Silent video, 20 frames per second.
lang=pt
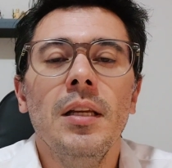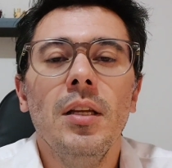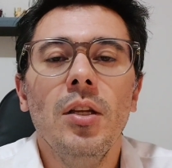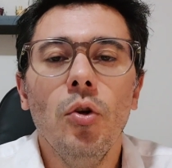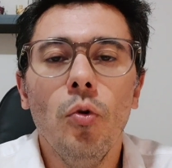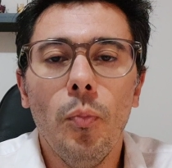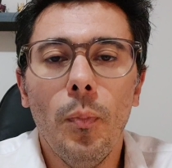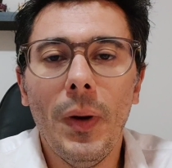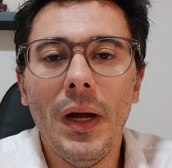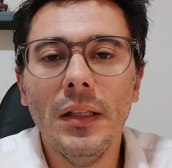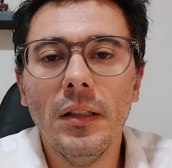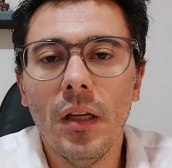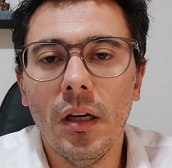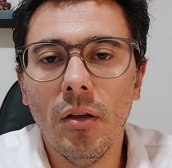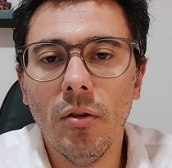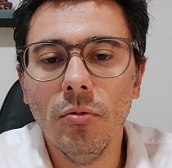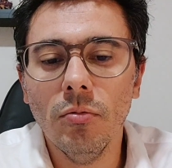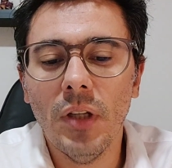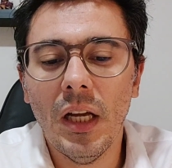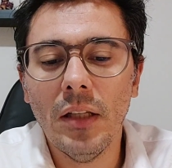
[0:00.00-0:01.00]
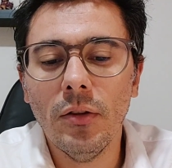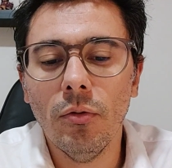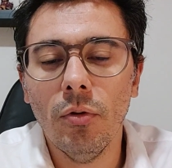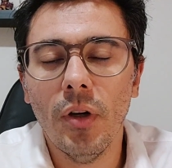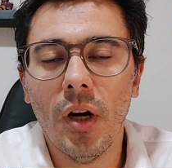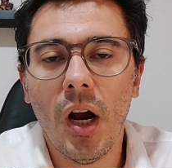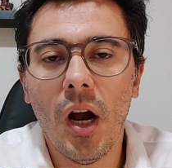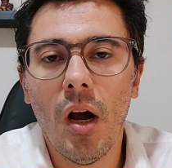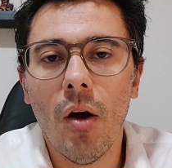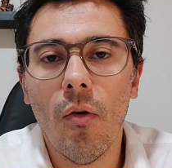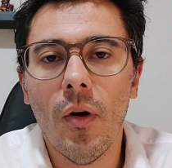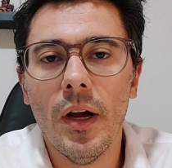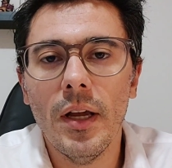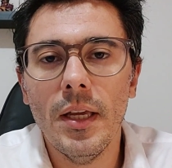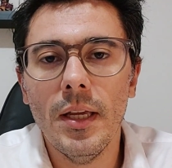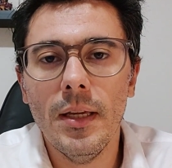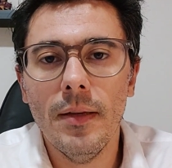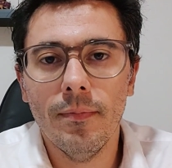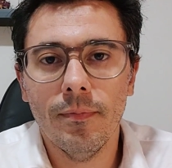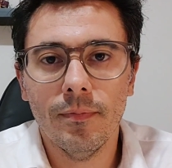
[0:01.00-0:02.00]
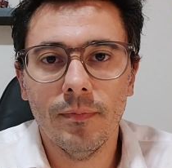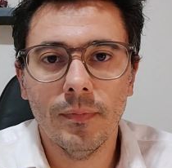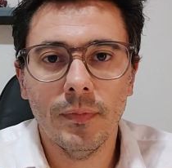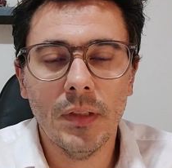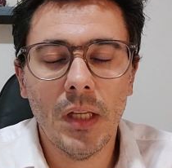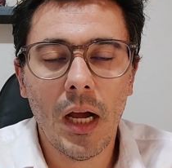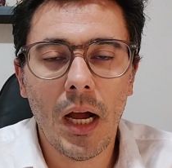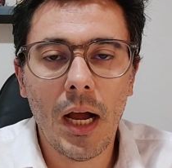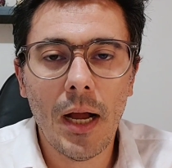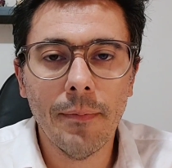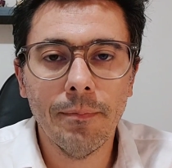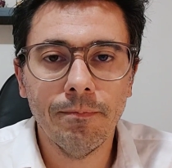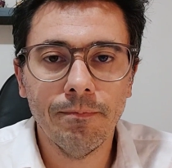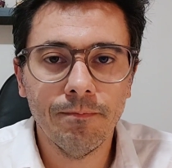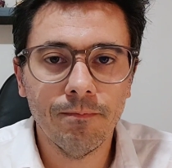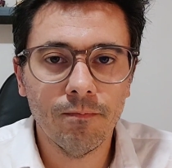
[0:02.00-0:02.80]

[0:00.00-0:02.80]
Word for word: e o padrão natural aí da,